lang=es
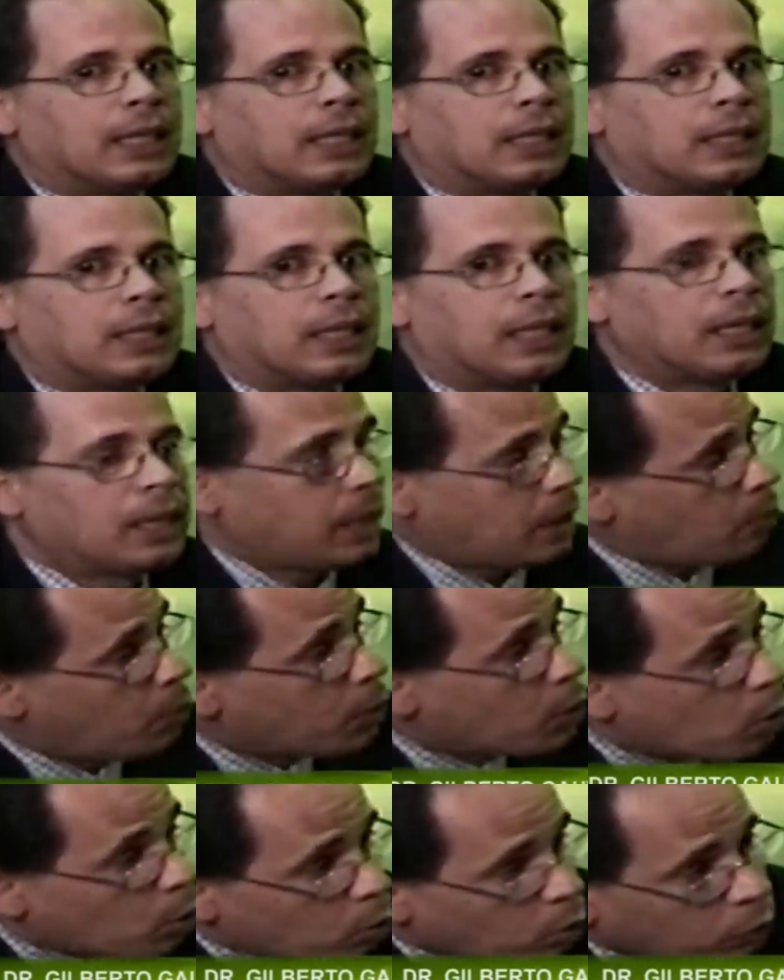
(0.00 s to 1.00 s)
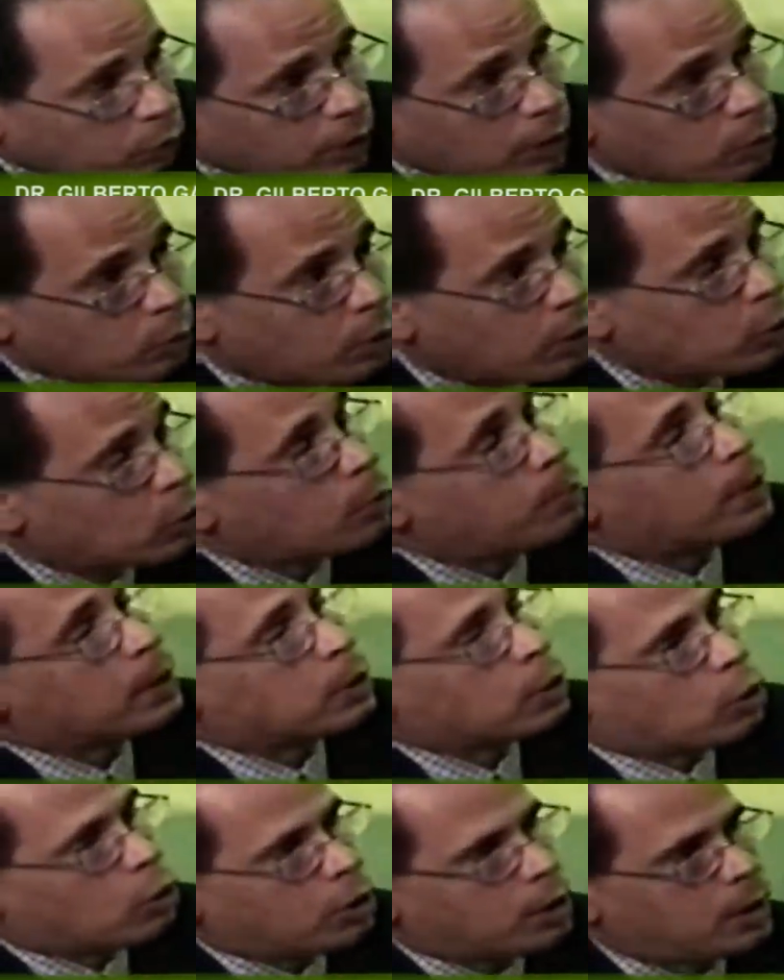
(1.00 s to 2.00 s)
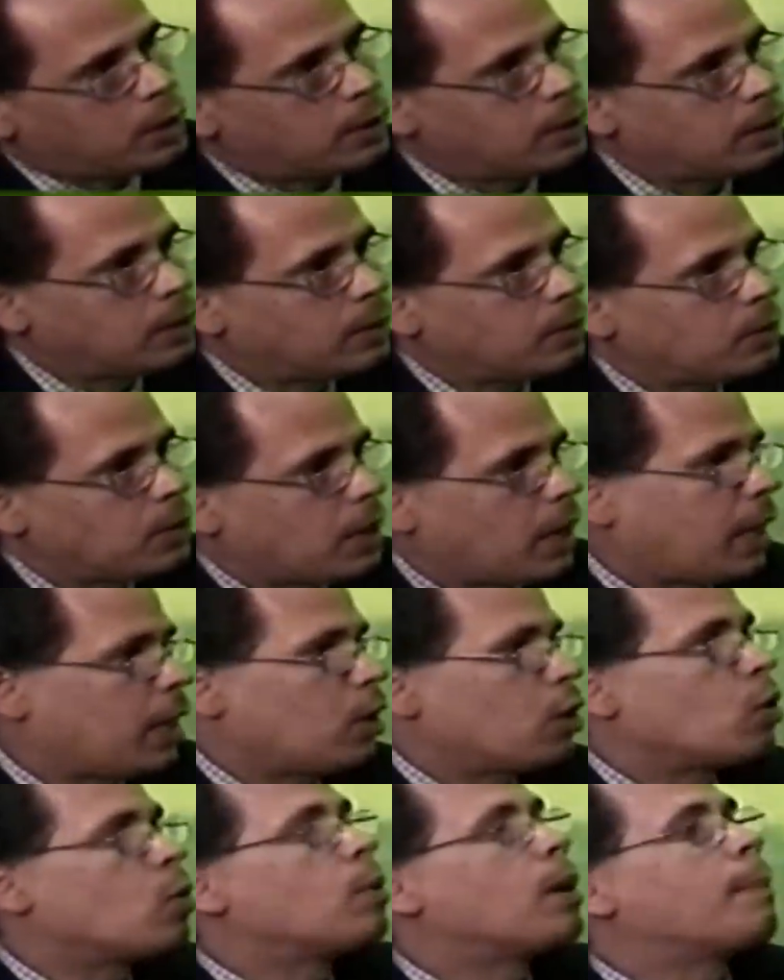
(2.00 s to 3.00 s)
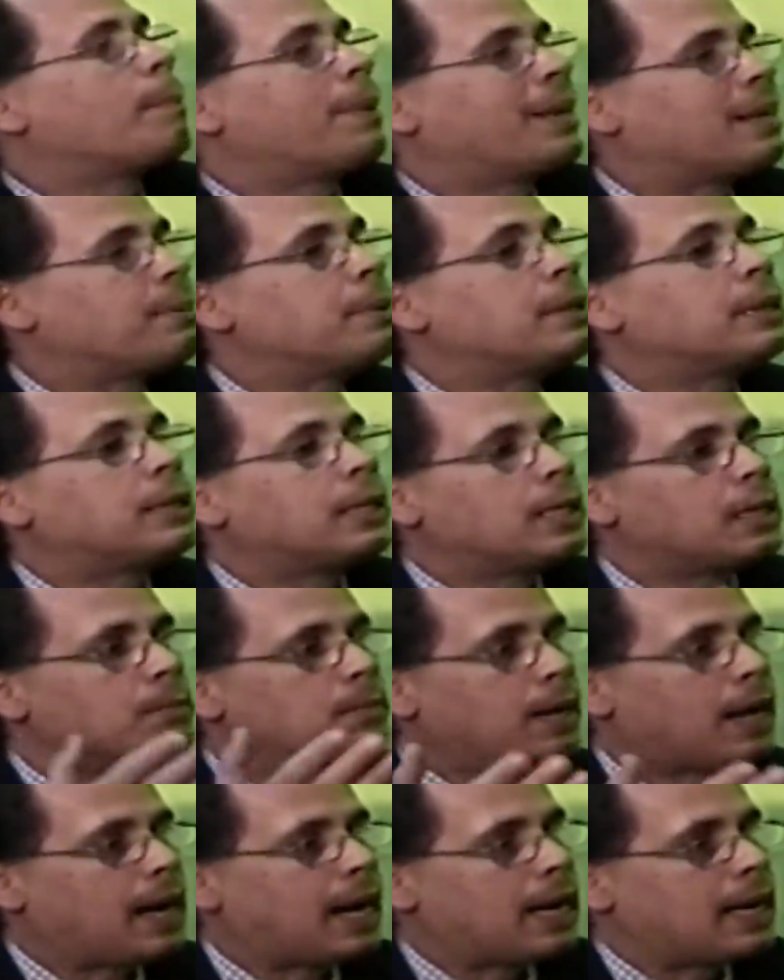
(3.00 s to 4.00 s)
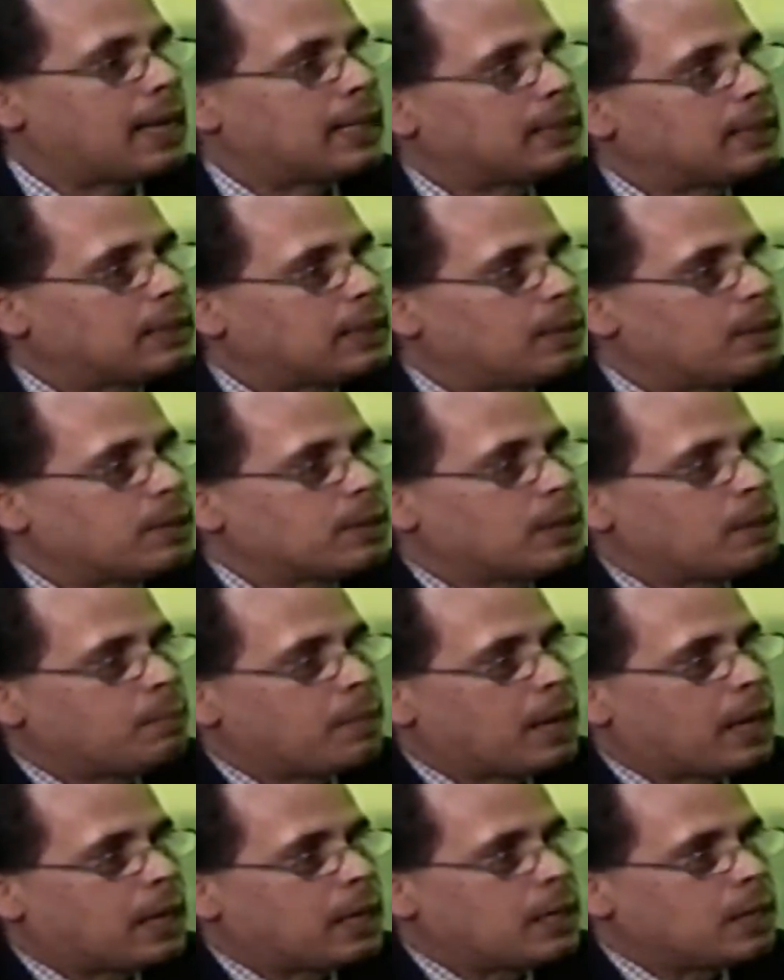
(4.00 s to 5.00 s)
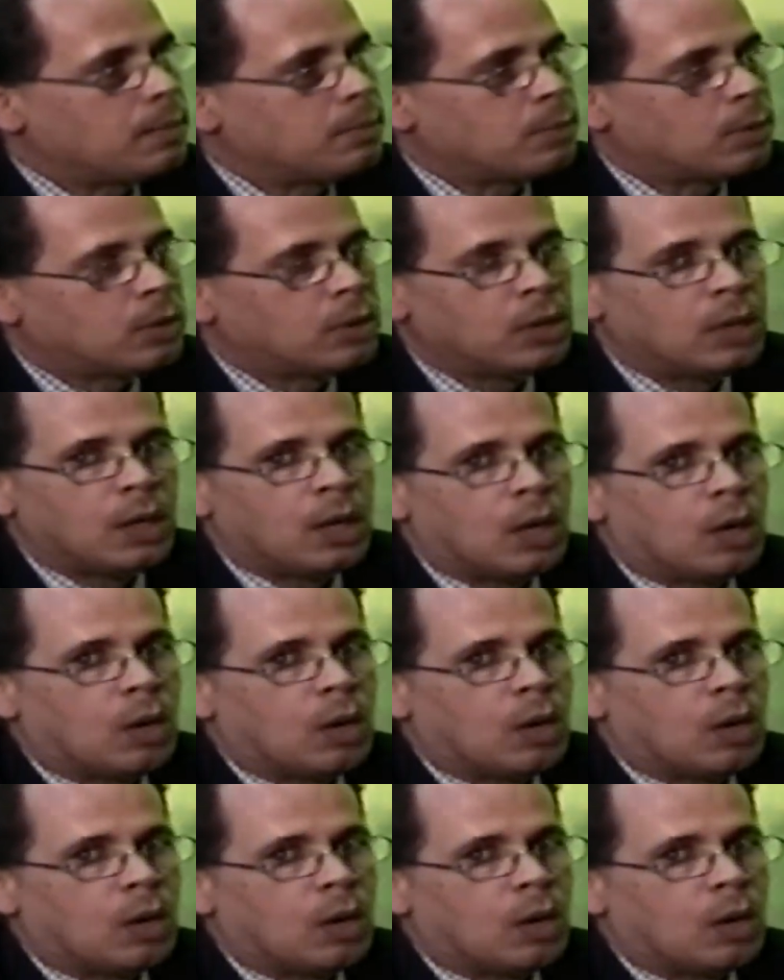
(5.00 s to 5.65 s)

Este, es bueno conocer todos estos patrones ya que nos va a permitir más adelante establecer el mecanismo